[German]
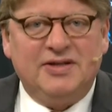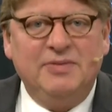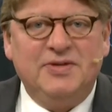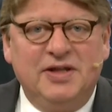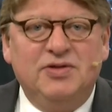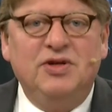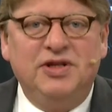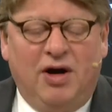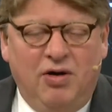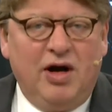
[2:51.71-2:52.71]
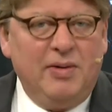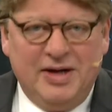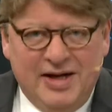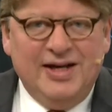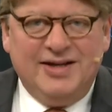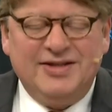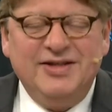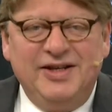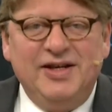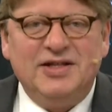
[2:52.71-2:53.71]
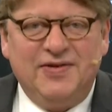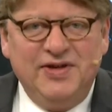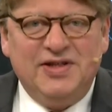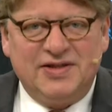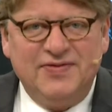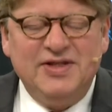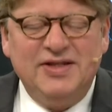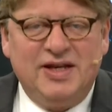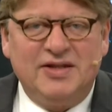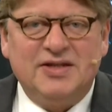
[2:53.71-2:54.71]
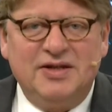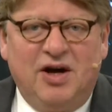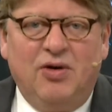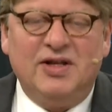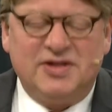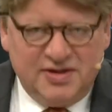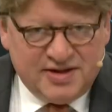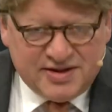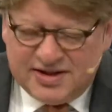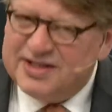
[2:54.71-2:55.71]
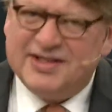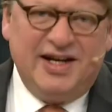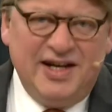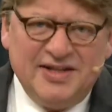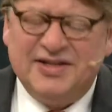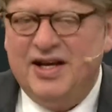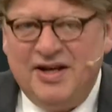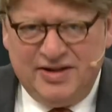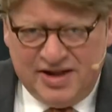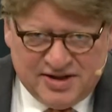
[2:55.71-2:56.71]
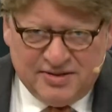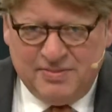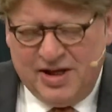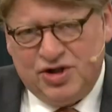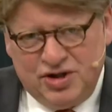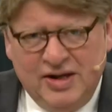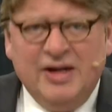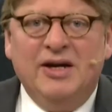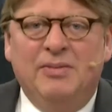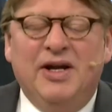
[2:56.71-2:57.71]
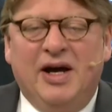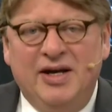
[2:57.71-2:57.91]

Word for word: Das gibt es natürlich auch, aber da sind die ganz fit, das wissen die ganz genau. Ansonsten sind das sehr, sehr nette Menschen bei der